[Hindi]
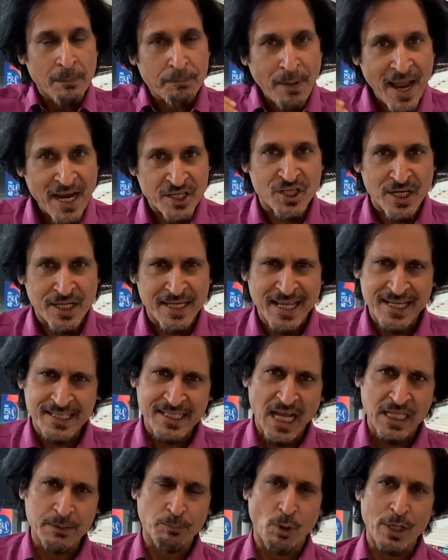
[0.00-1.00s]
पैशन के
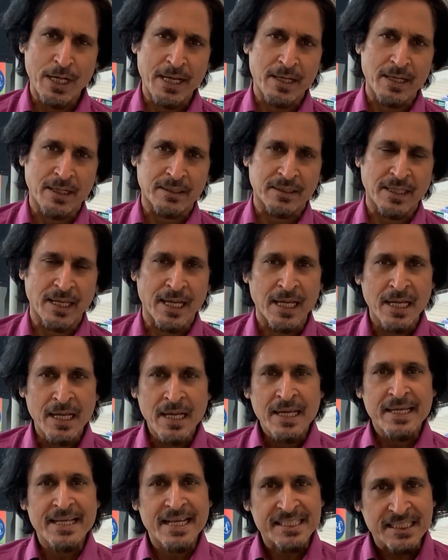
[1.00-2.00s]
साथ बॉलिंग करते
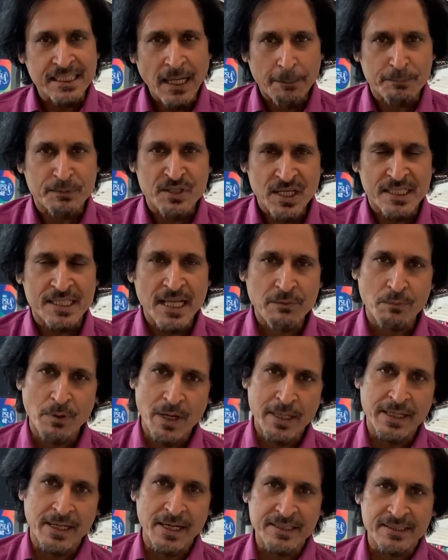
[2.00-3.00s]
हैं ये सब चीज़ें
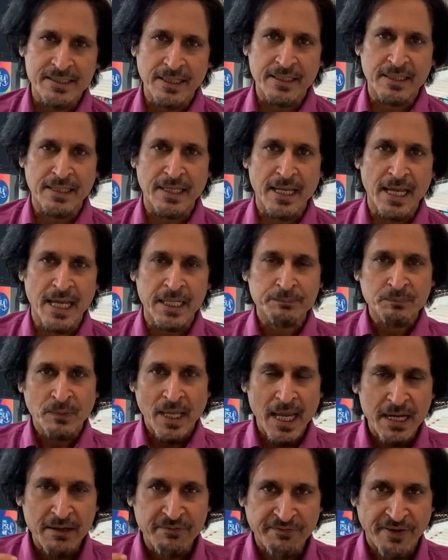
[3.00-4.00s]
वर्क कर सकती
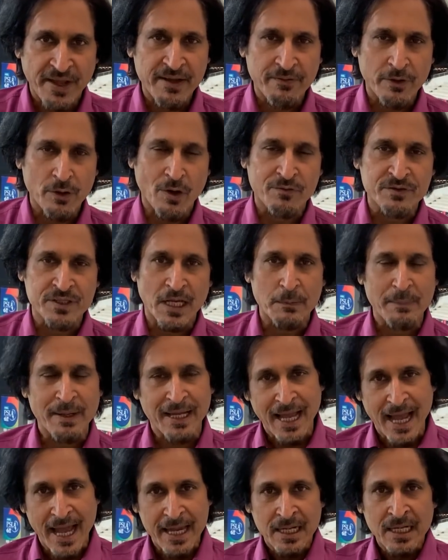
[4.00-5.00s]
हैं इन फेवर ऑफ जलमी
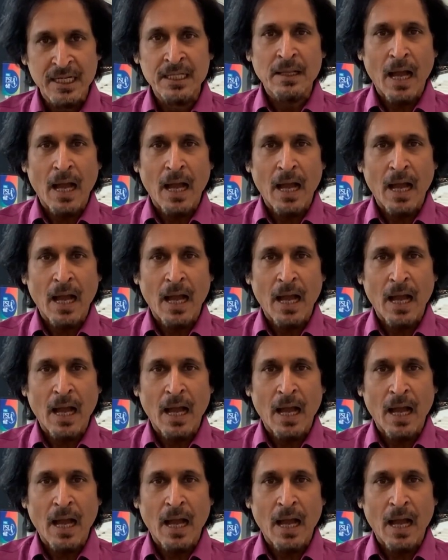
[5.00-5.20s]
खैर